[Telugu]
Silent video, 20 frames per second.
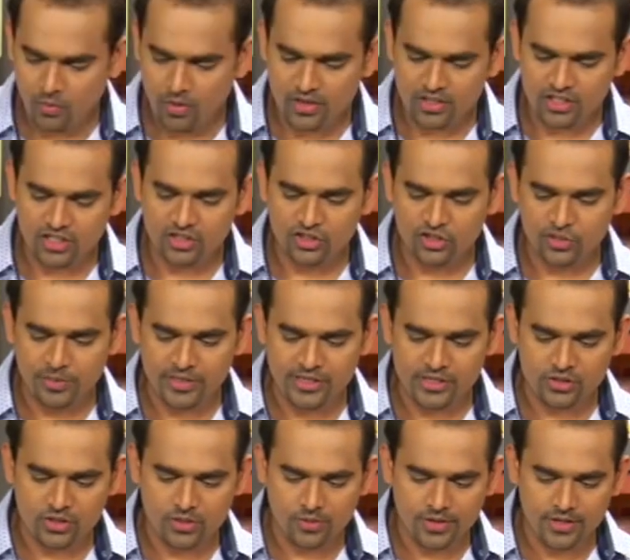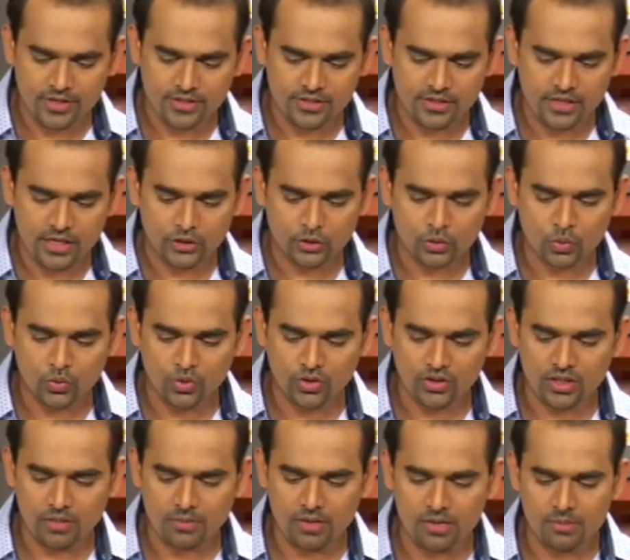వాటర్ ఎందుకు స్ప్రే చేస్తామంటే ఈజీగా
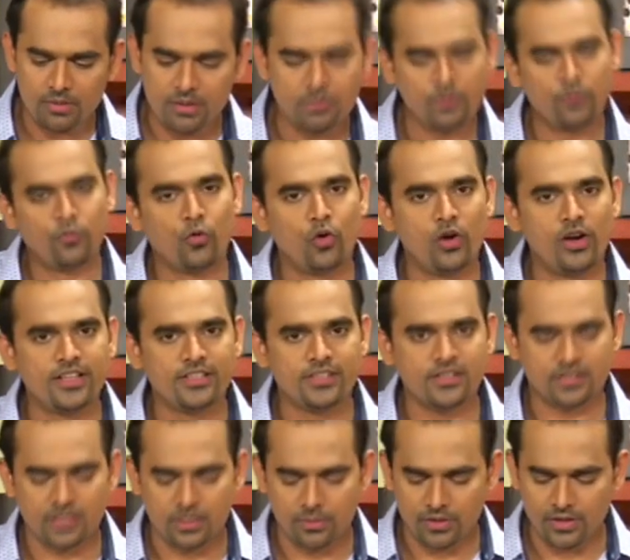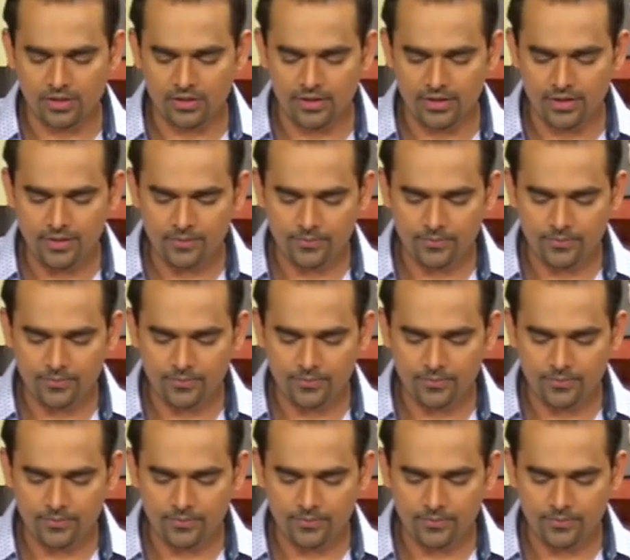అతుకుంటుంది అనమాట మనం ఇప్పుడు ఫోల్డింగ్ చేస్తాం కదా దీన్ని